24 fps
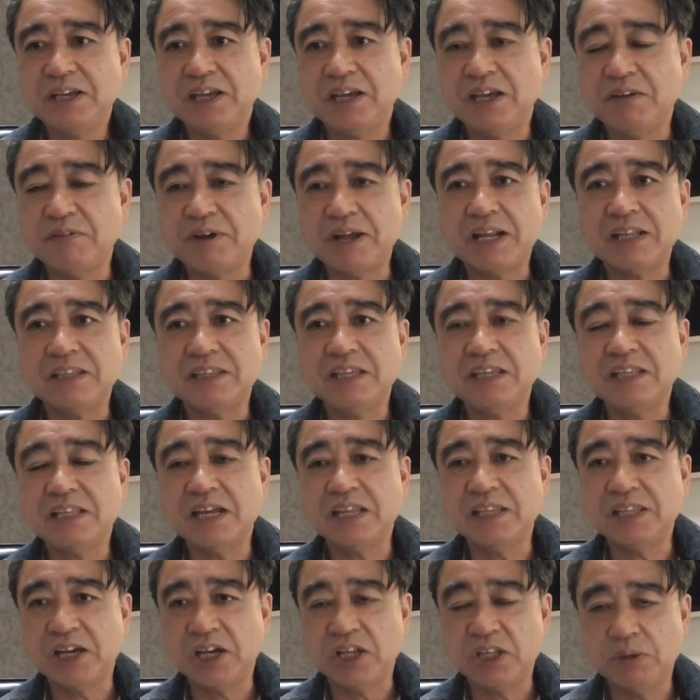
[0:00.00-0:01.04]
えー、笑ってい
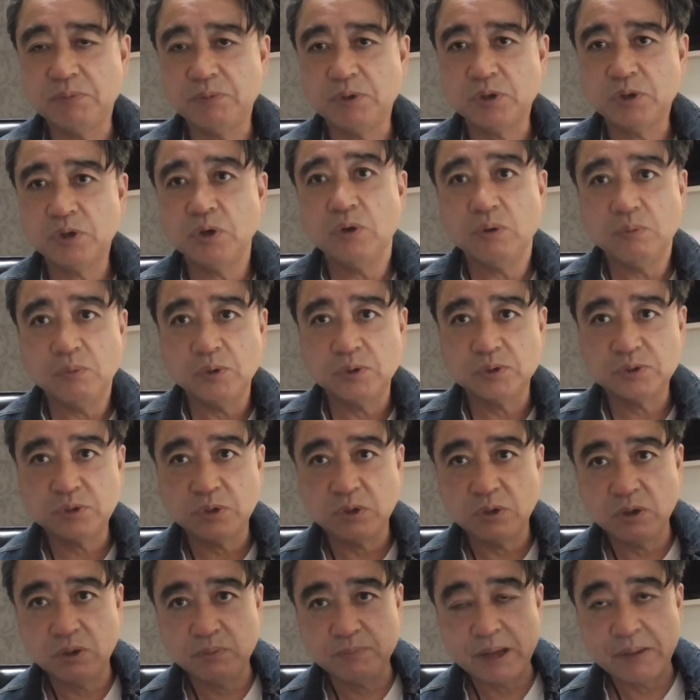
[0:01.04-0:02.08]
たんだけども今日も
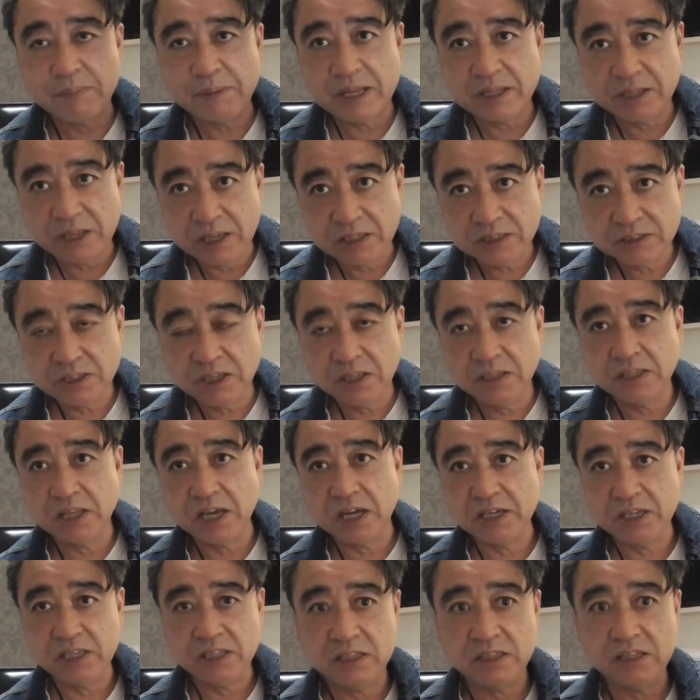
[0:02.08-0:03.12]
そのままね仙
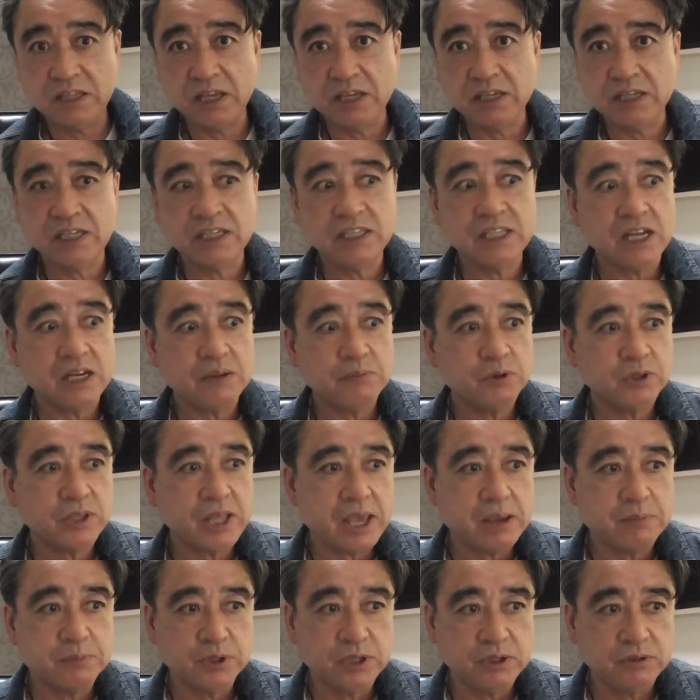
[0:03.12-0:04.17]
台ていきなりも
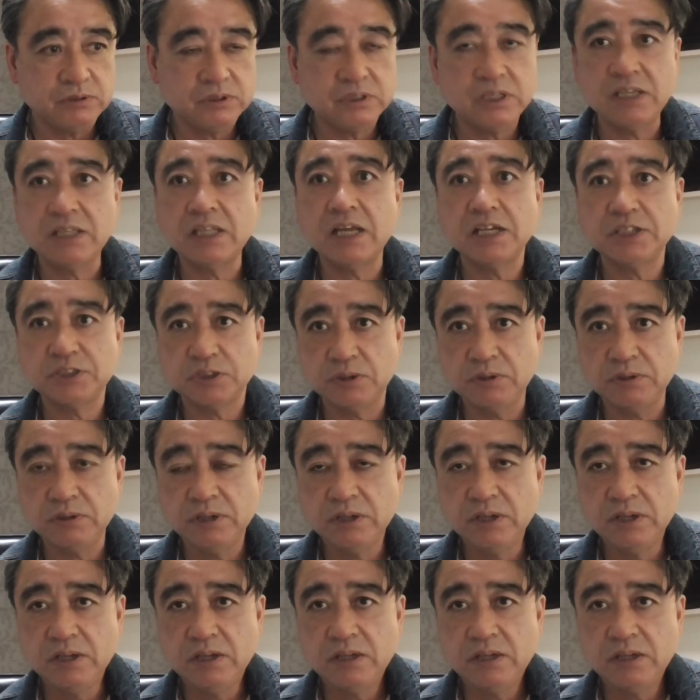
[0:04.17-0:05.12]
タイムリー打っていたでしょ。